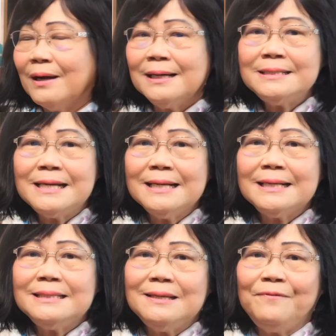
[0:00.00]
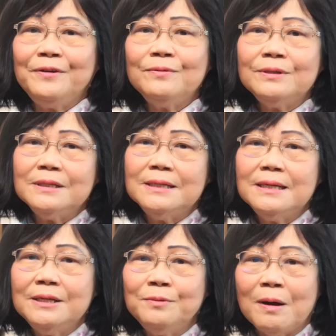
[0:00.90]
ở trên cái chi phiếu
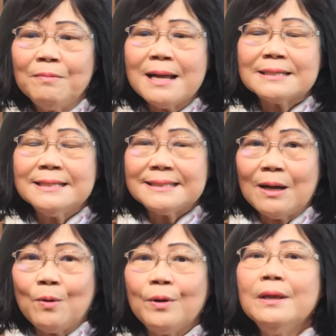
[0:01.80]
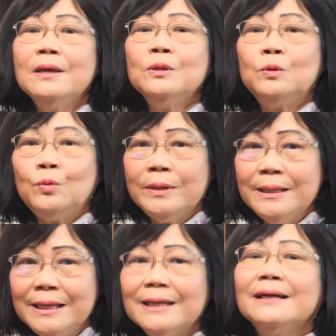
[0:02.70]
hưu bổng an sinh xã hội tuy
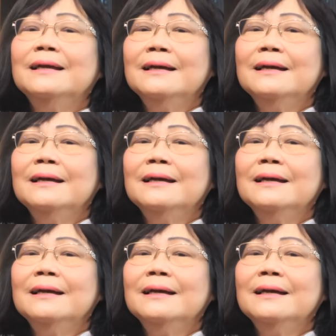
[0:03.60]
nhiên